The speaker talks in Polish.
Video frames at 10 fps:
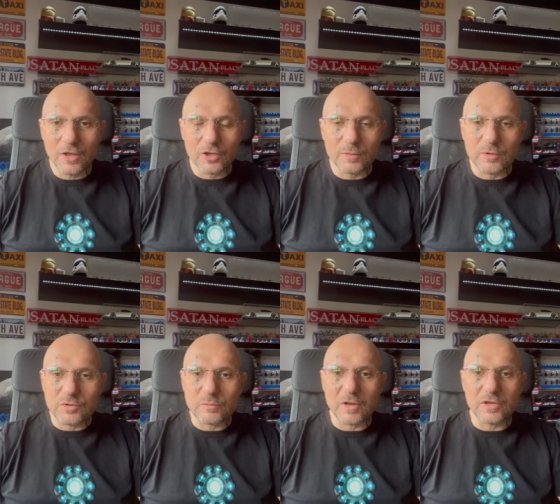
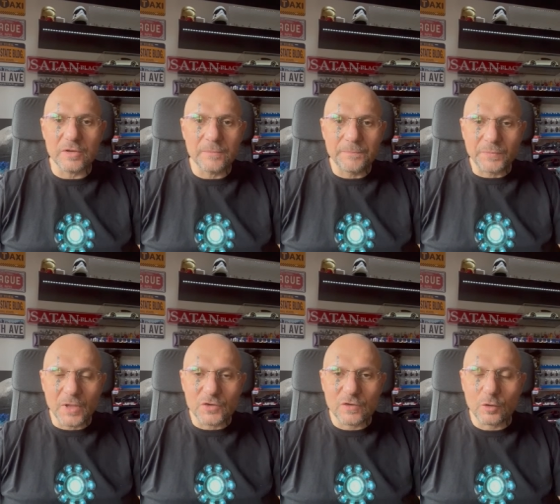Gdybyśmy mieli
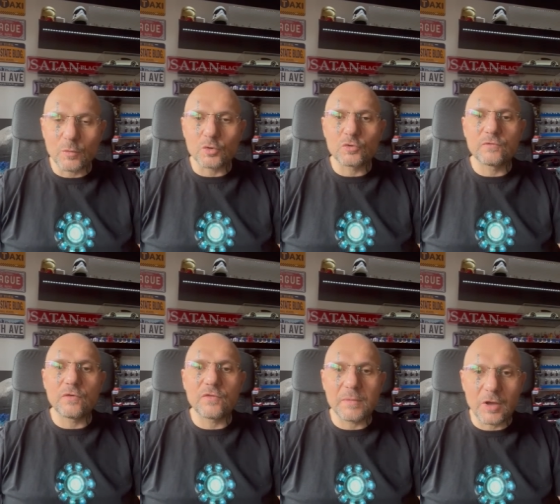świadomość
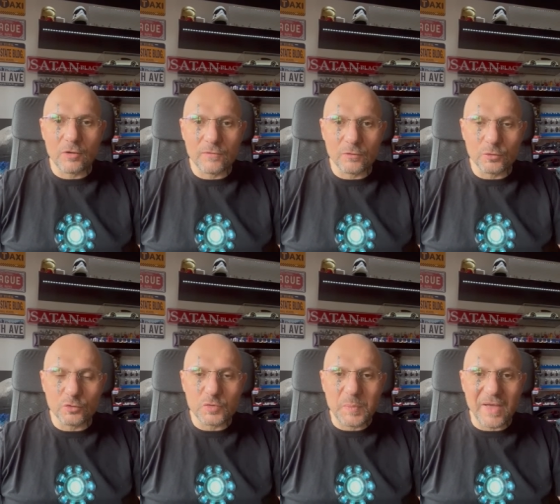dwuwymiarową,
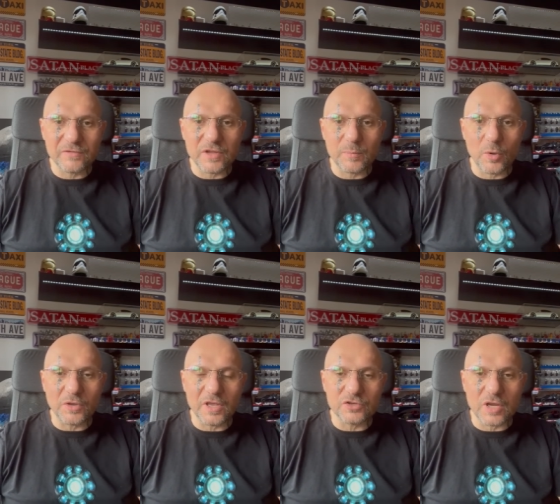już pewne
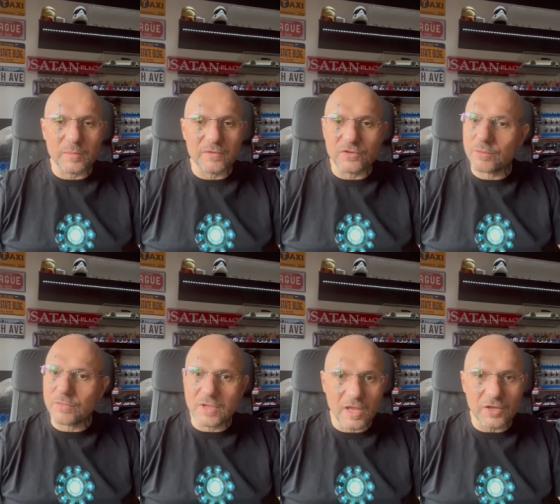pojęcia by w
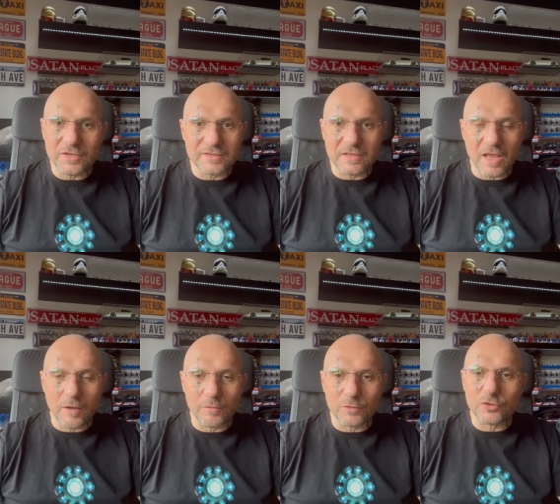nim nie
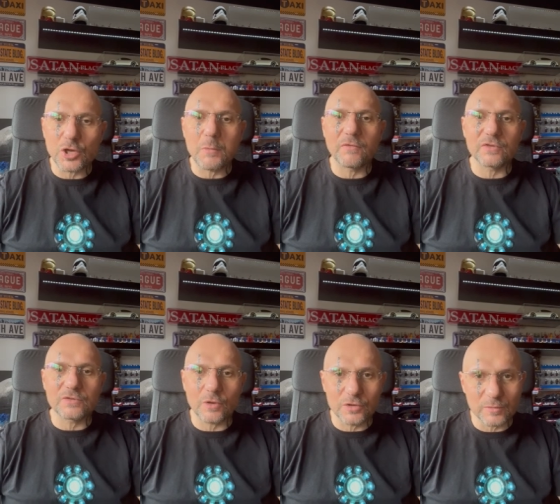istniały, już nie mówiąc
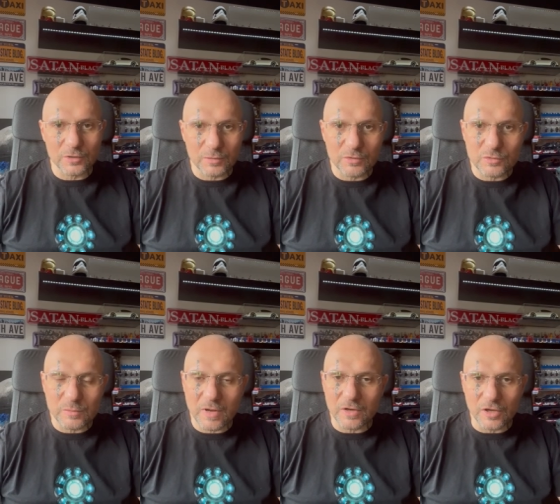o tym, gdybyśmy
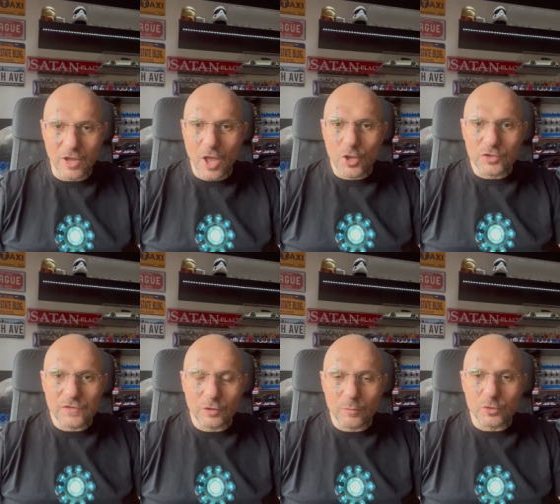mieli
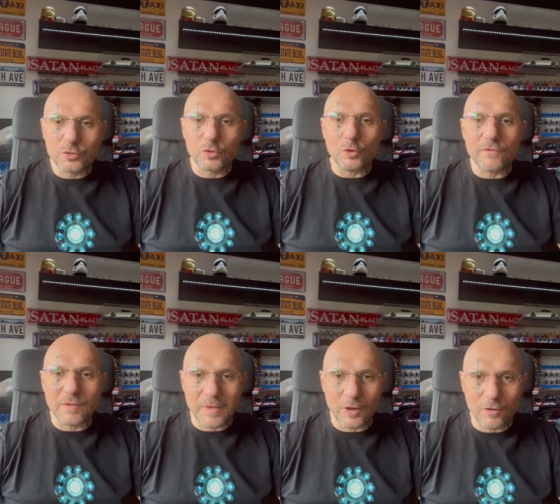świadomość
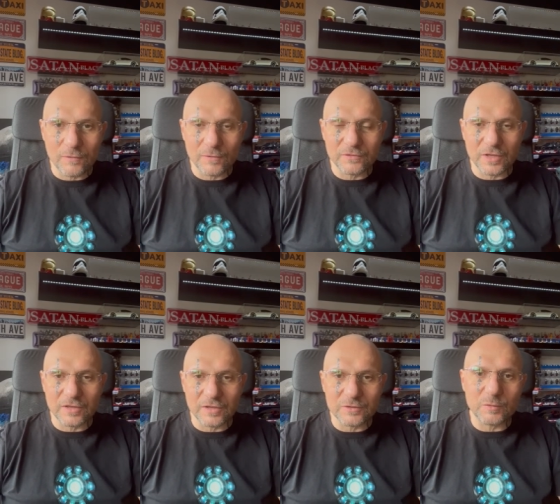trójwymiarową,
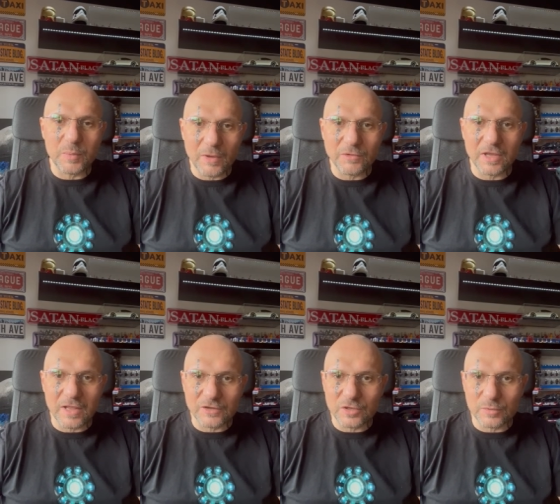wtedy zupełnie
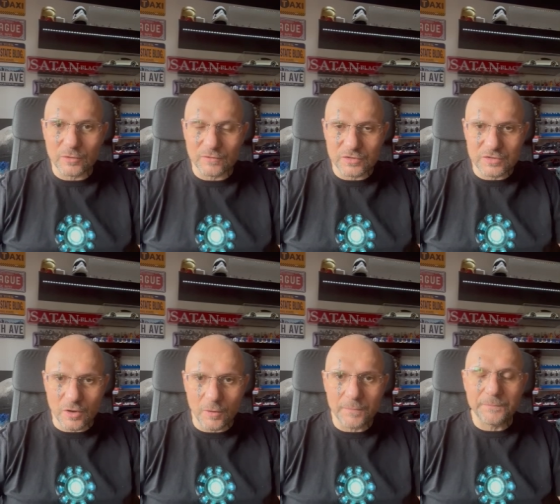inaczej by to
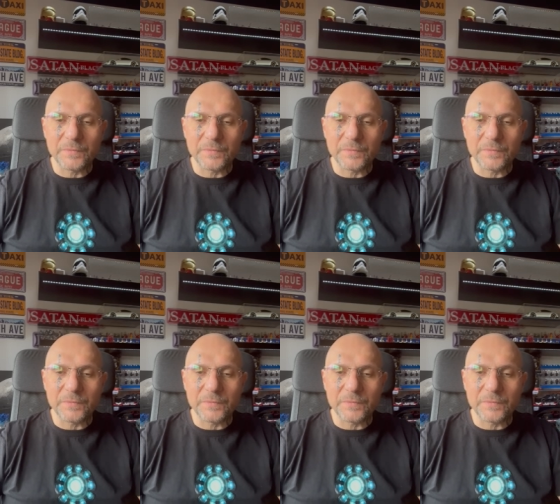wszystko